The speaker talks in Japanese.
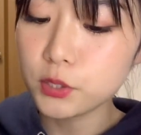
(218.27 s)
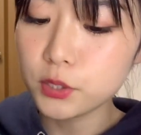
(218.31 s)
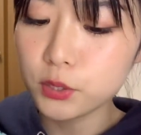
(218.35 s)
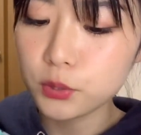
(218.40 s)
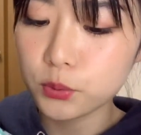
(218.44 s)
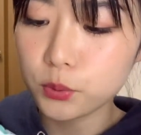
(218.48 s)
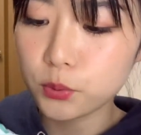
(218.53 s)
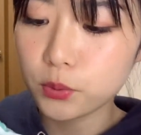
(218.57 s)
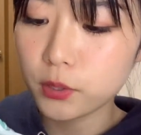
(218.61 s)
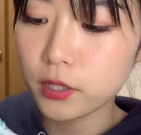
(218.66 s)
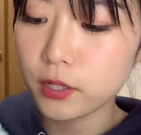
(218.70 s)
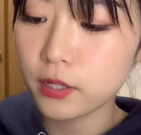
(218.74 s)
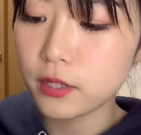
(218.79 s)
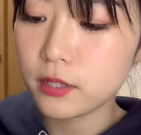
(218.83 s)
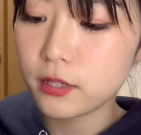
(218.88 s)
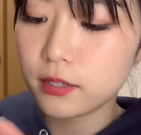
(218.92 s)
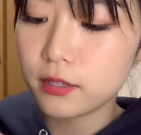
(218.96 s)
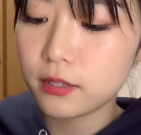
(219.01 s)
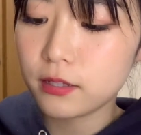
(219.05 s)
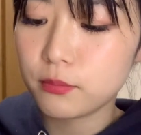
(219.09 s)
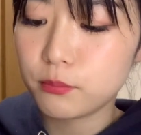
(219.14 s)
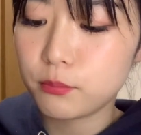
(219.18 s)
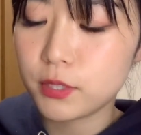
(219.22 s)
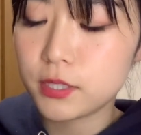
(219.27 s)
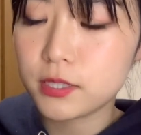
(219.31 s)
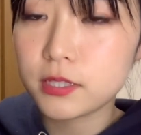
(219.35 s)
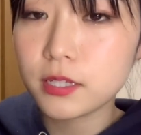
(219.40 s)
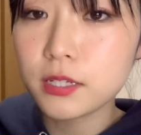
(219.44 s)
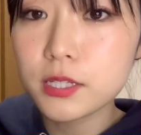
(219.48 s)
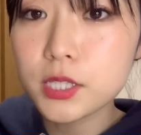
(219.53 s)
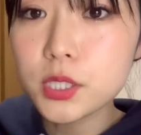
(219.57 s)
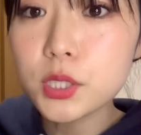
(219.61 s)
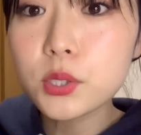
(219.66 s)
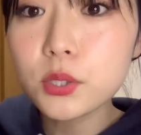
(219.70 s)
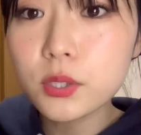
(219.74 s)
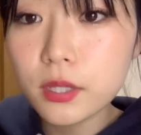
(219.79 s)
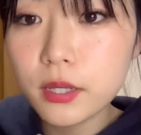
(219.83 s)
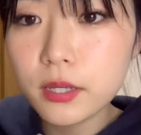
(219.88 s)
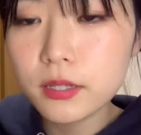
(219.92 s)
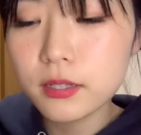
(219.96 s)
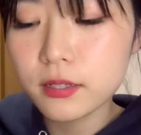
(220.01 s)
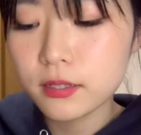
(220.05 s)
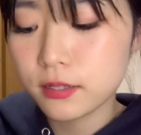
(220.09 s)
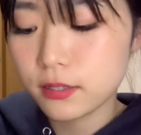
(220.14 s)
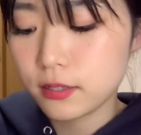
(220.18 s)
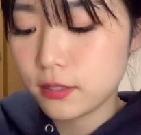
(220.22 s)
いのこれ、めっちゃ安くない
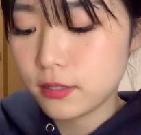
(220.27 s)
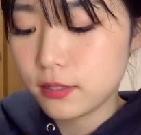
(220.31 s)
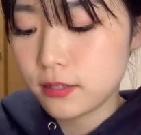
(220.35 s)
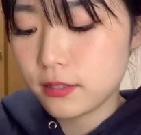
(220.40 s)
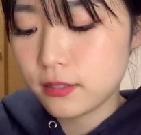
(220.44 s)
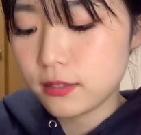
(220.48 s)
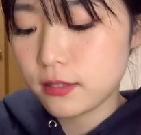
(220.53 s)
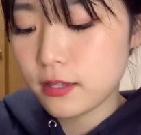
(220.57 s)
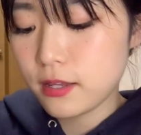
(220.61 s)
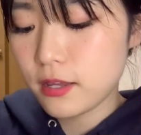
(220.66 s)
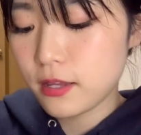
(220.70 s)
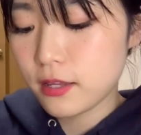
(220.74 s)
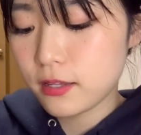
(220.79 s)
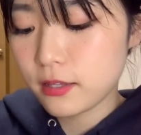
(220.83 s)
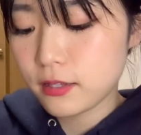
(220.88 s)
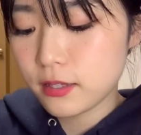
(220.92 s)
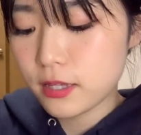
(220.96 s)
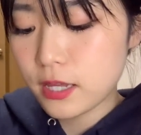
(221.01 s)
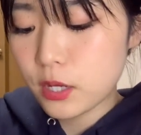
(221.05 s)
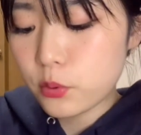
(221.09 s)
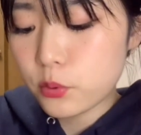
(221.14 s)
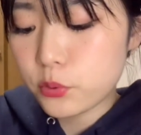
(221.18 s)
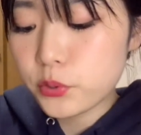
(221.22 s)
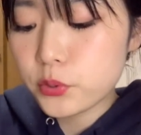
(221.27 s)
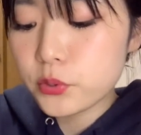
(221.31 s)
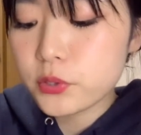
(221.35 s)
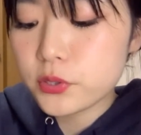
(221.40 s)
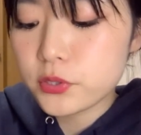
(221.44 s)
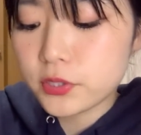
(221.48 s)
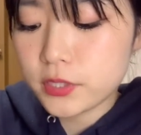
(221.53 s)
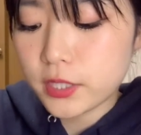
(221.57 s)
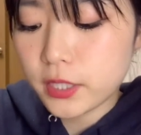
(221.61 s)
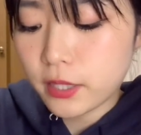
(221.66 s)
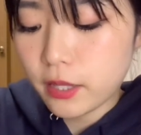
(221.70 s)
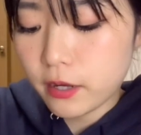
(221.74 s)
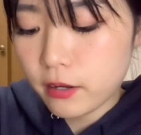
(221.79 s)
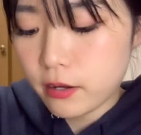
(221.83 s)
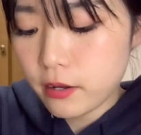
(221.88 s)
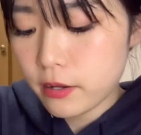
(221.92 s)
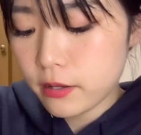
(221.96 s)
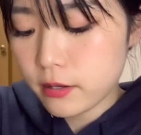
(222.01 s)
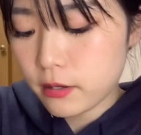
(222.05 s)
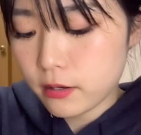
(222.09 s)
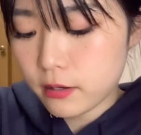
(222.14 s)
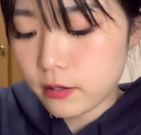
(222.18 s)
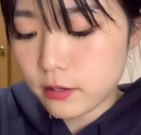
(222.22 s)
で、結構フロス
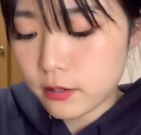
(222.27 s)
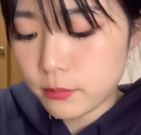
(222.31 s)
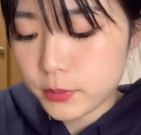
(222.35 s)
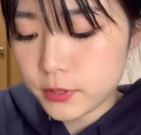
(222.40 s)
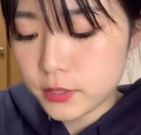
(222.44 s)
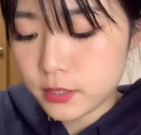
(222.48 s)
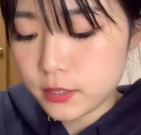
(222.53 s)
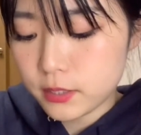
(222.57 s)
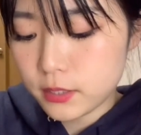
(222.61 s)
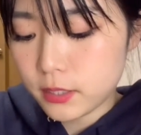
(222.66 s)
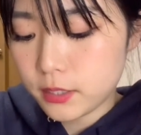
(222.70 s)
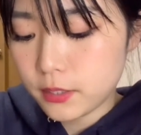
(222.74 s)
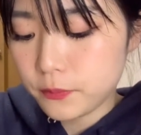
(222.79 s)
高いから別